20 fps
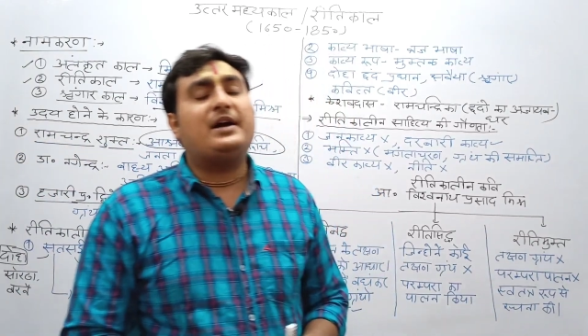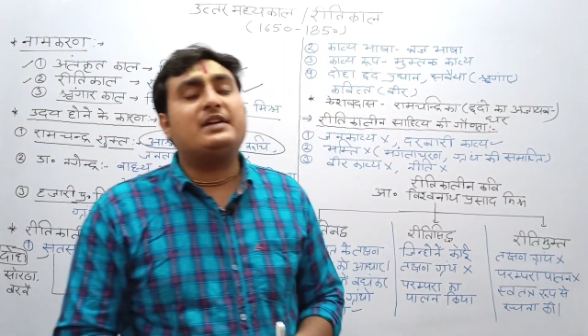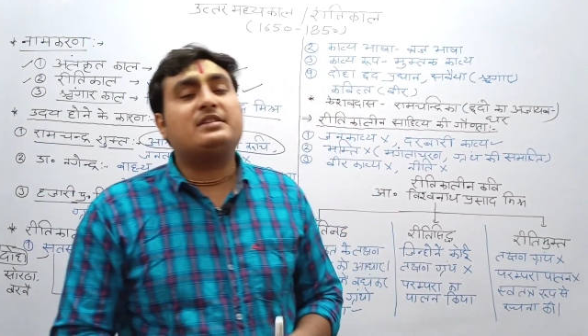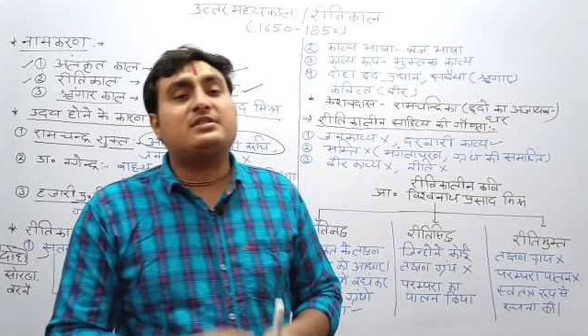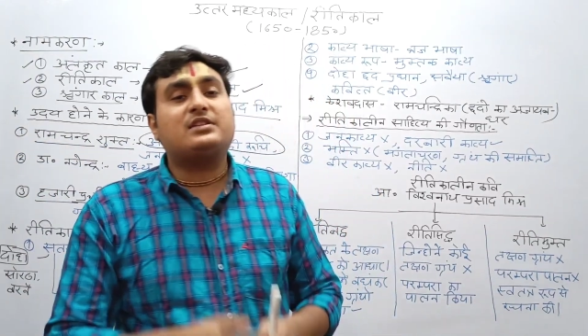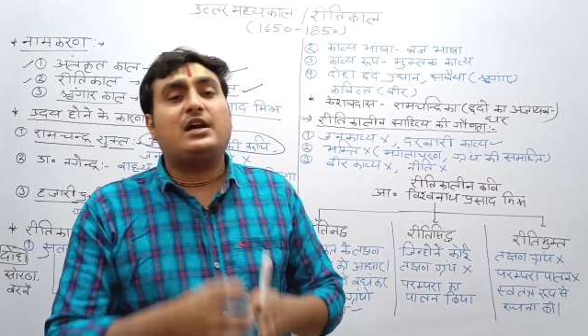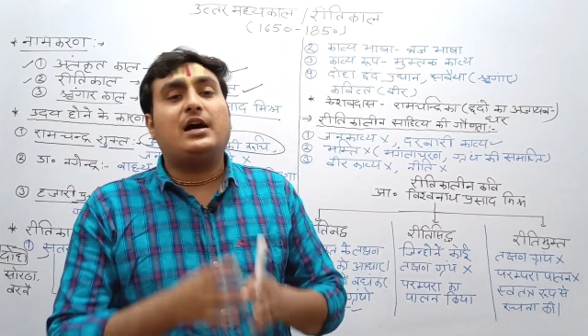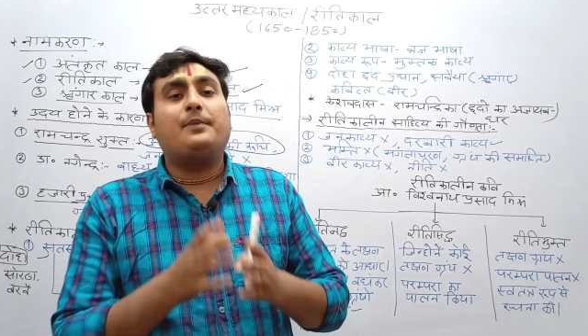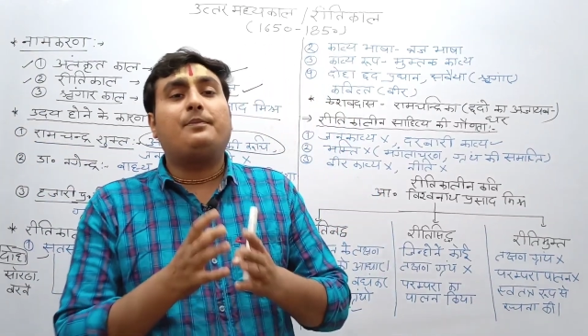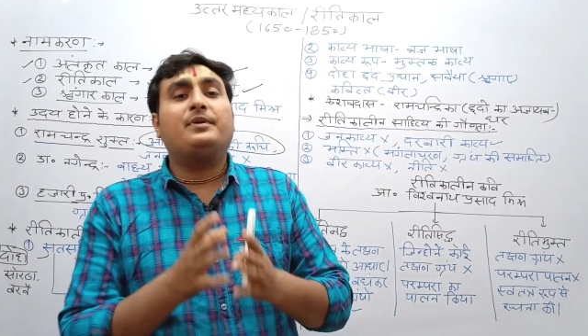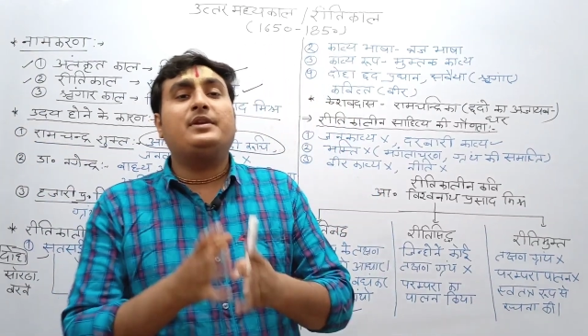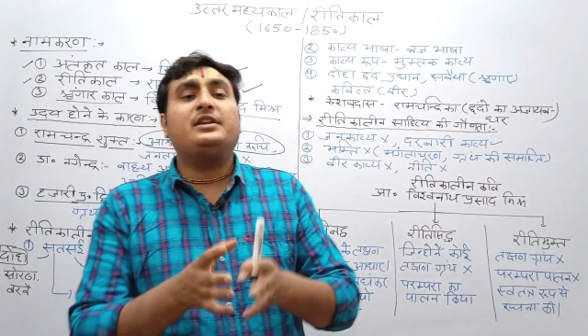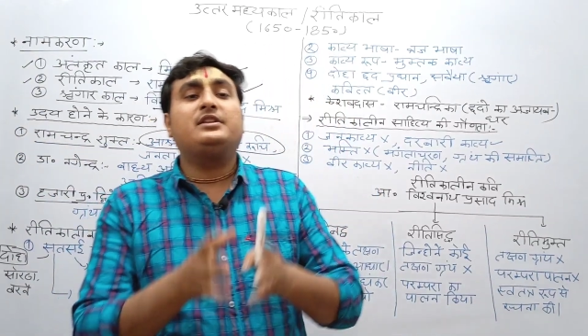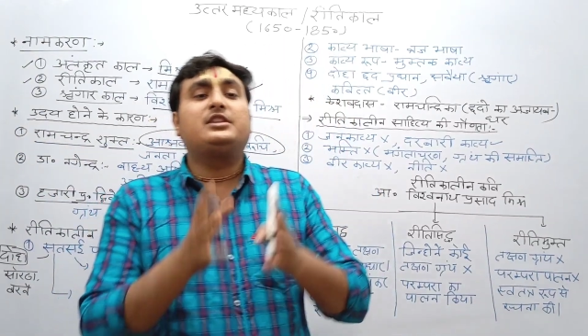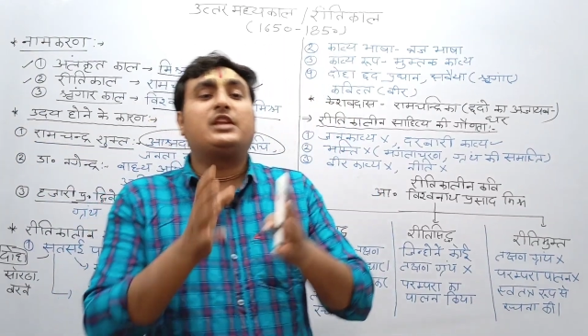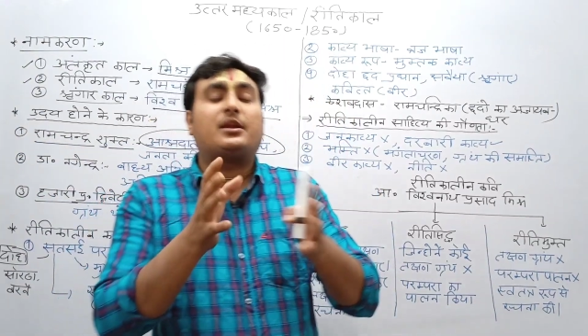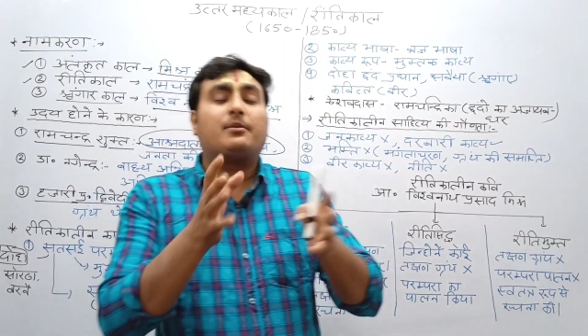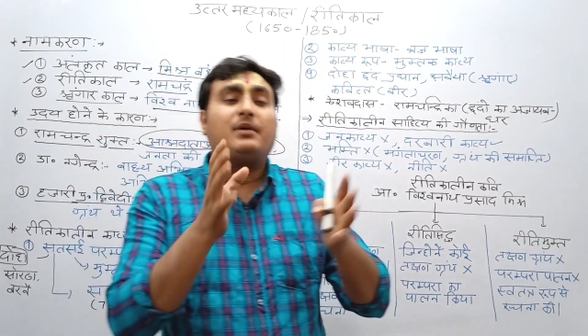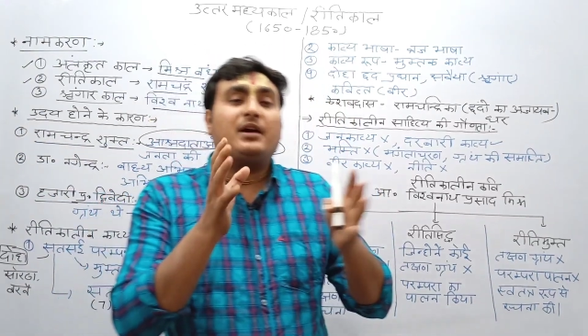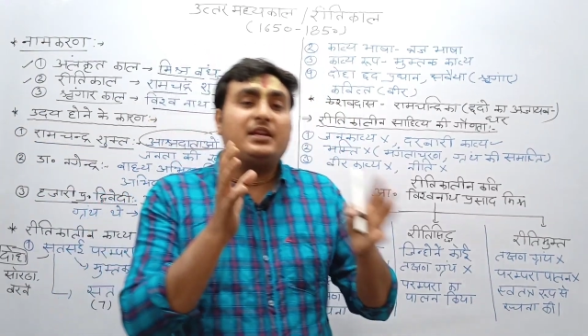पास अपने
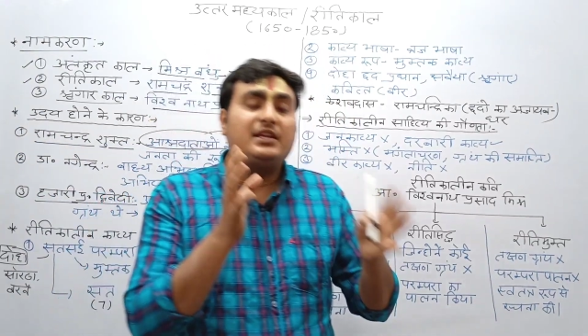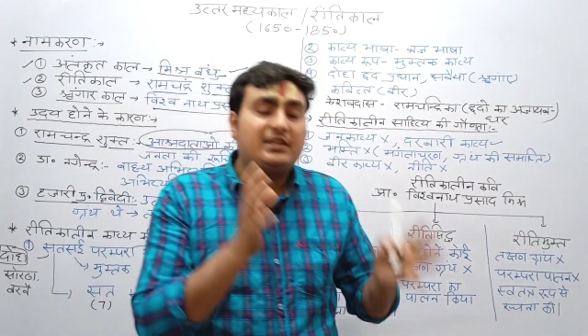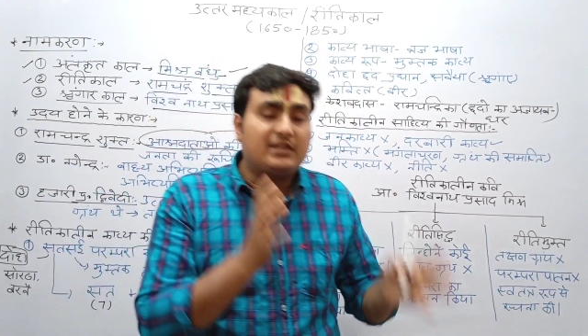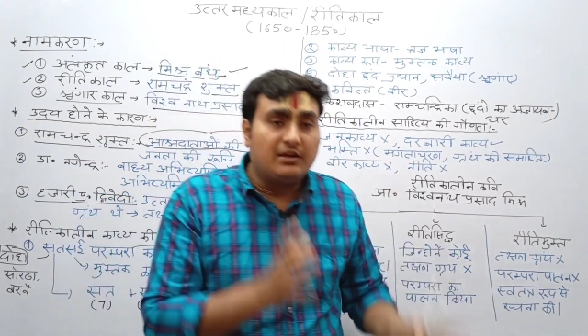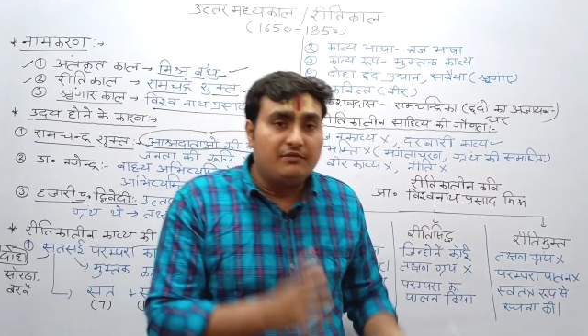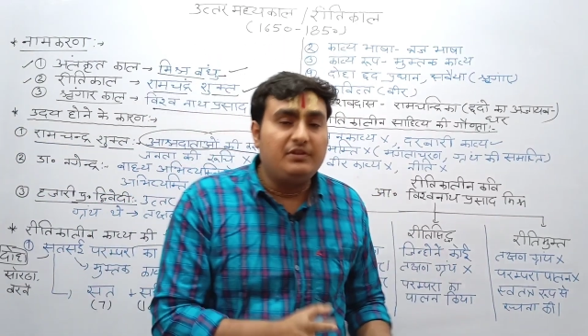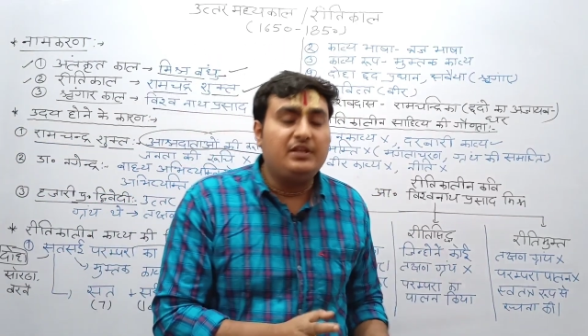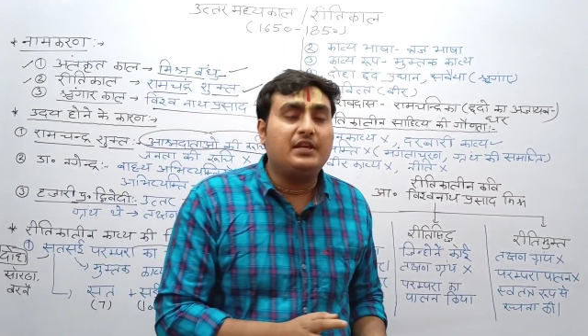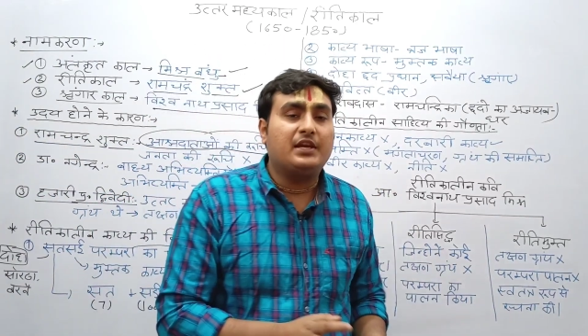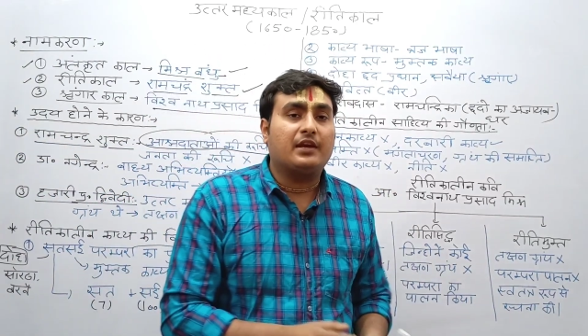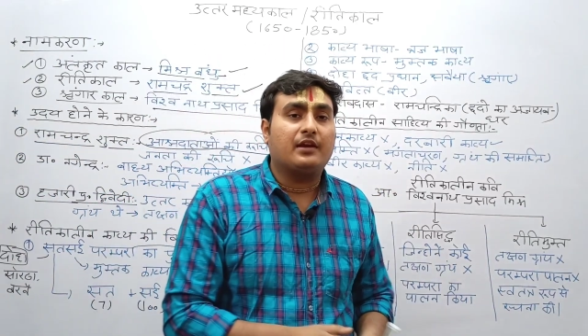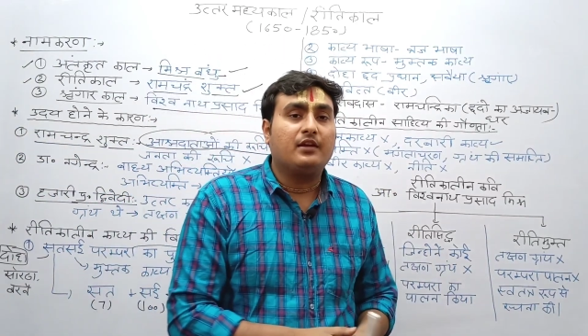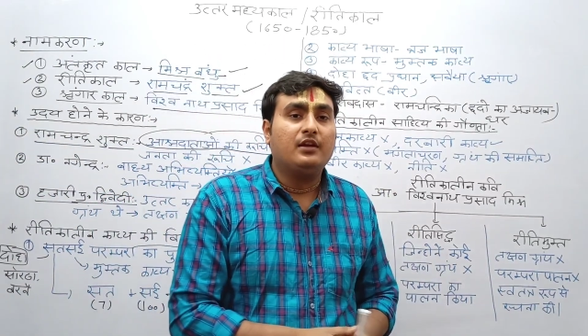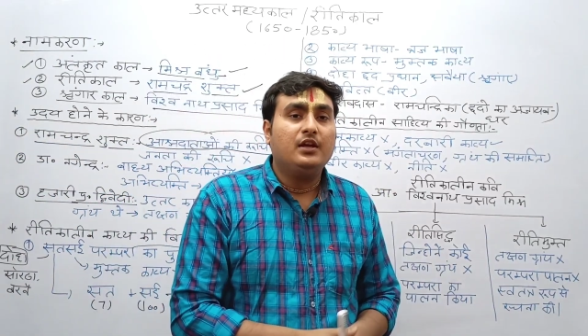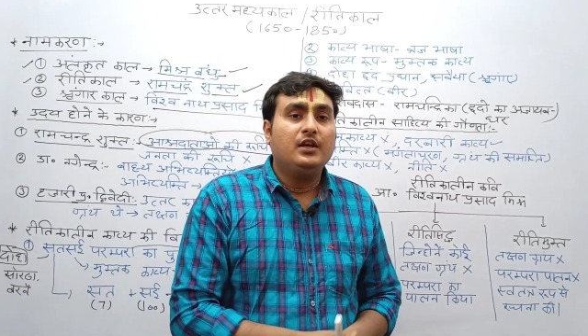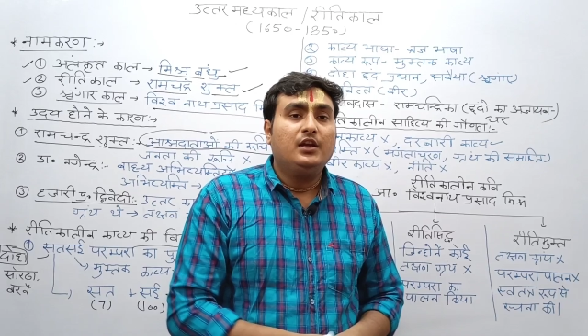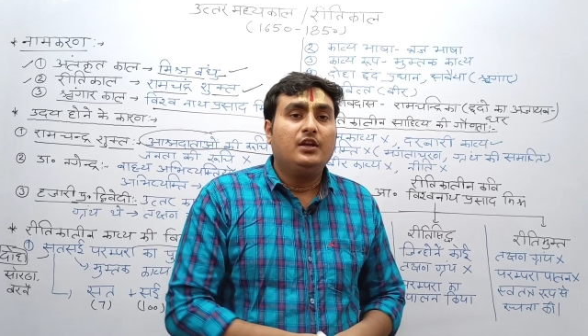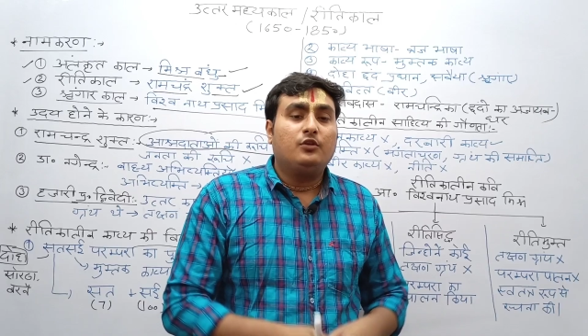दरबारी कवि हैं